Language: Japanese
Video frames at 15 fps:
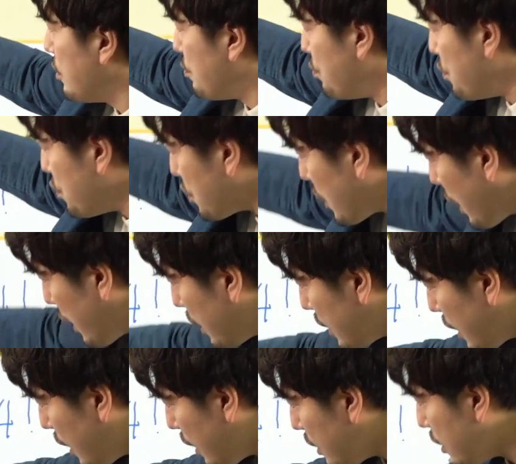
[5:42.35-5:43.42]
向かい
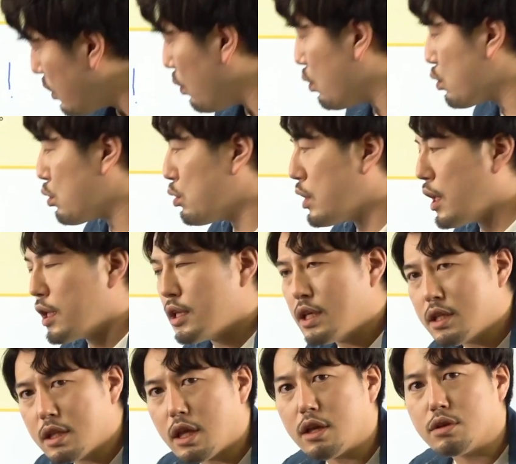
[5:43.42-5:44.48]
側に大人
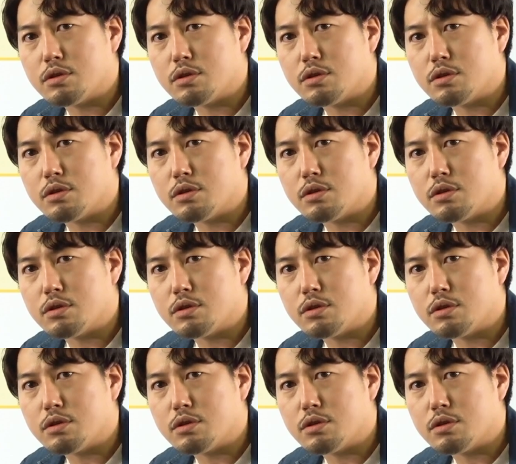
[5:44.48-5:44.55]
にってい